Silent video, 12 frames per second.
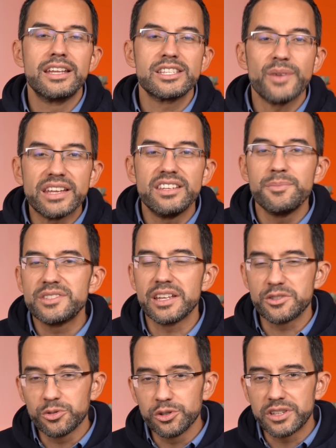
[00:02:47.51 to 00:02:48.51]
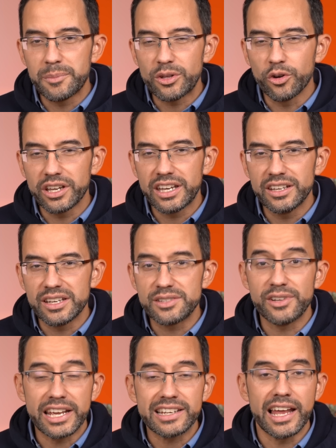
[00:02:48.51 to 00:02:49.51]
Zwei Tipps dazu, damit eure Kinder es
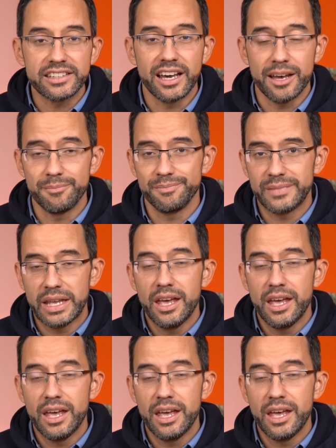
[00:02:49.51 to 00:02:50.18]
vielleicht leichter haben.